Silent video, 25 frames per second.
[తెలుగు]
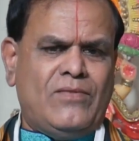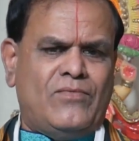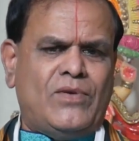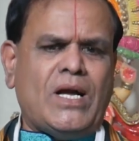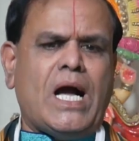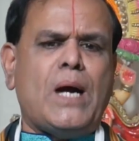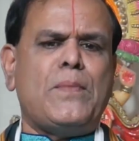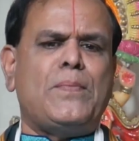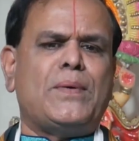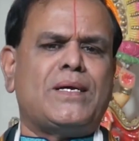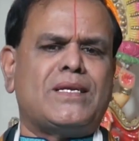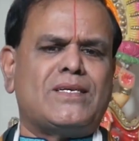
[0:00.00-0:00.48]

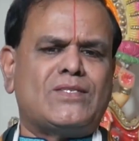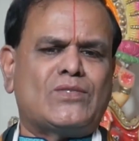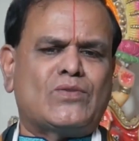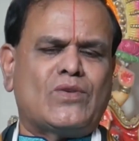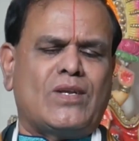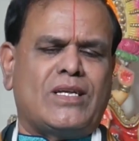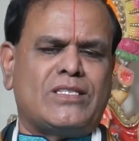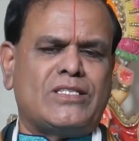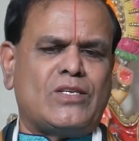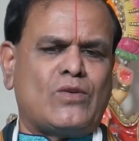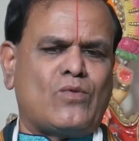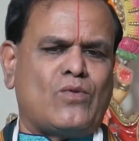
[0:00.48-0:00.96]

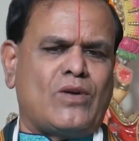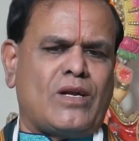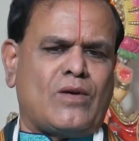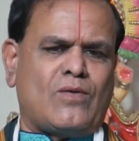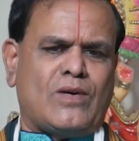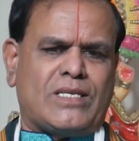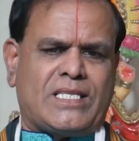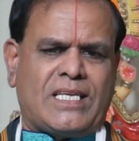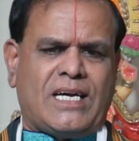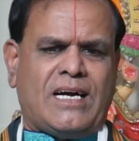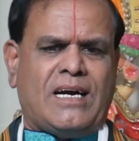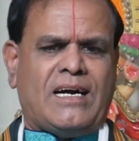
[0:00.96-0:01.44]
వ్యాపారస్తులందరూ కూడా
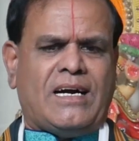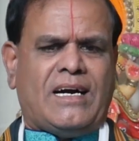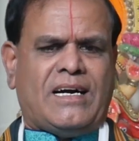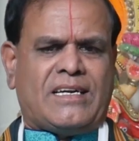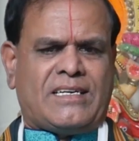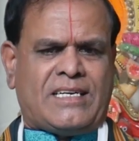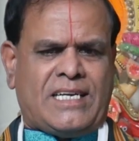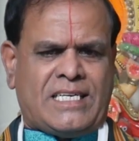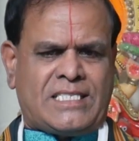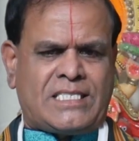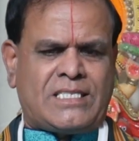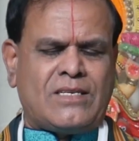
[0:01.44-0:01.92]
కొద్దిగా
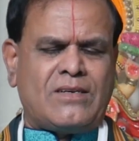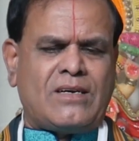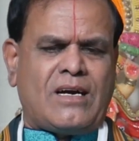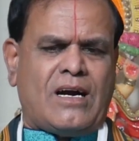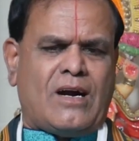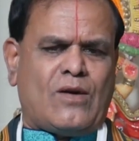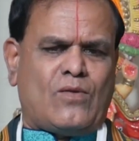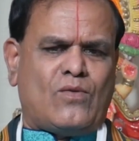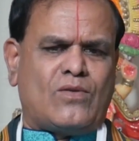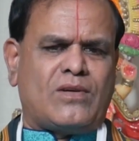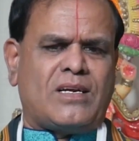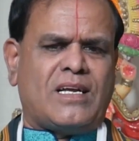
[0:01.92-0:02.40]
నష్టం
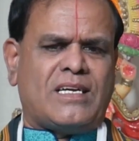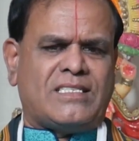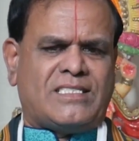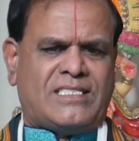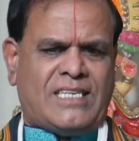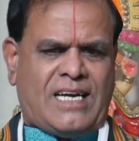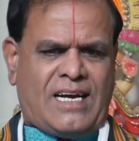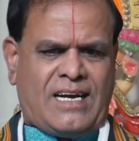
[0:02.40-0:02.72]
కాకుండా